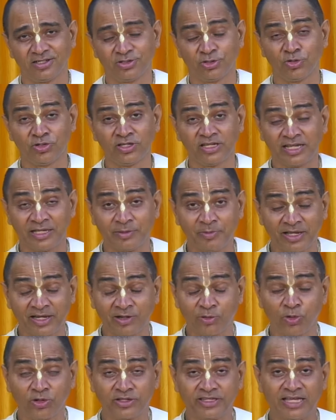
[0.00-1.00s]
क्योंकि कई बार
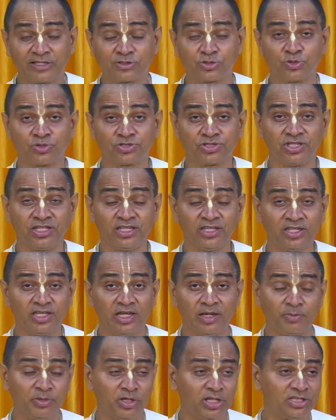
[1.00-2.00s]
लोग क्या सोचते हैं कि
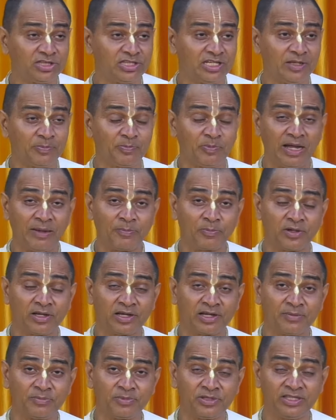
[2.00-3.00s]
हमने इतने पाप
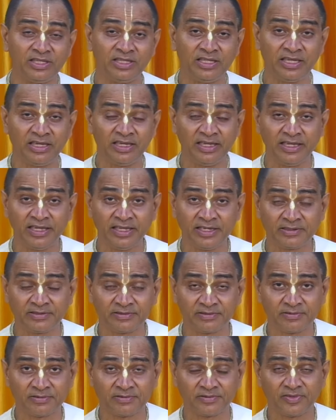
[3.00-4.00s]
कर्म किए हैं
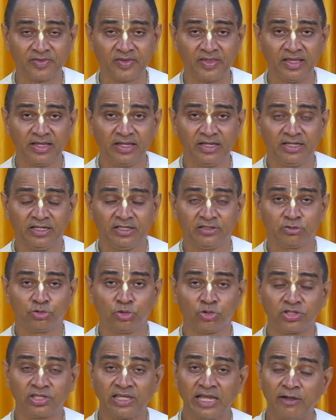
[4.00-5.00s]

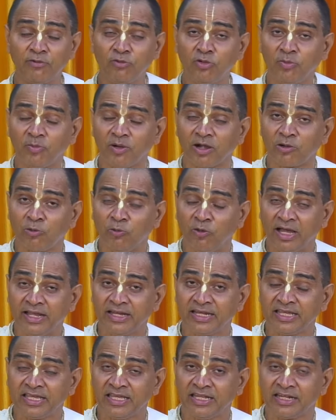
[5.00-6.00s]
तो क्या वो
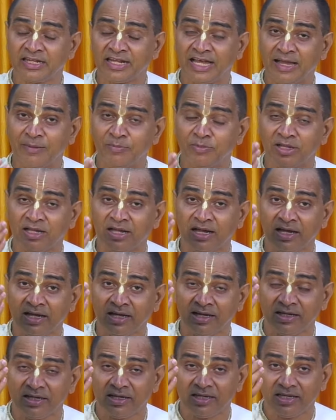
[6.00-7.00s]
भगवान के नाम का
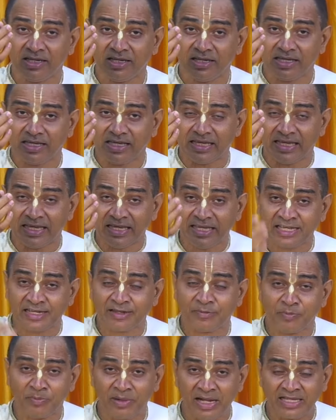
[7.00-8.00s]

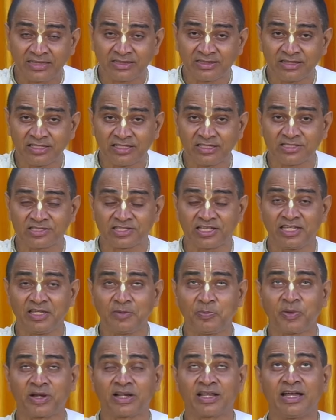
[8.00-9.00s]
एकमात्र सही
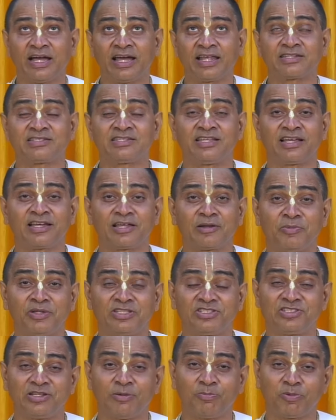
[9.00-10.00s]
प्रकार से अगर
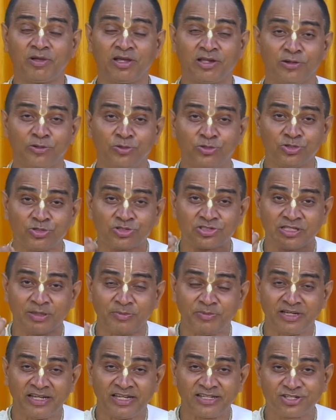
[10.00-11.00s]
मैं जप कर लूँ तो
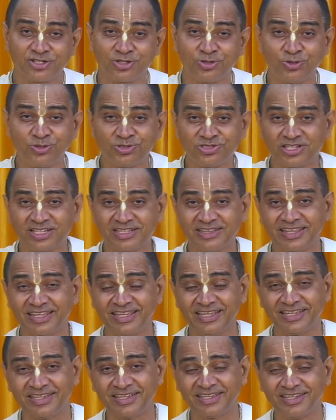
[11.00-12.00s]
सब नष्ट हो सकते
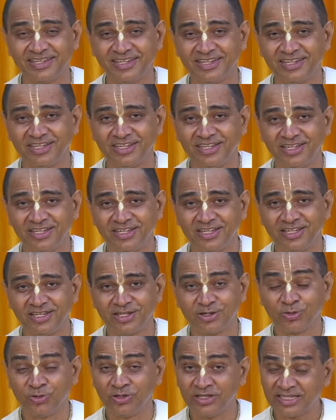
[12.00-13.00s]
हैं
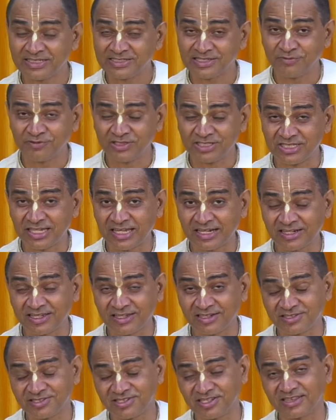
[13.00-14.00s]
कोई ऐसा विचार
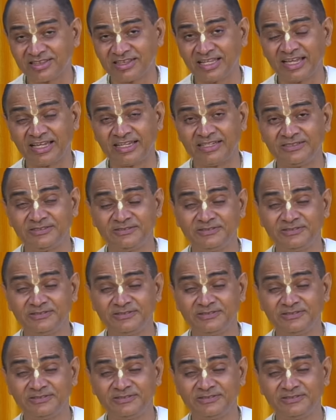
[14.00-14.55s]
कर सकता है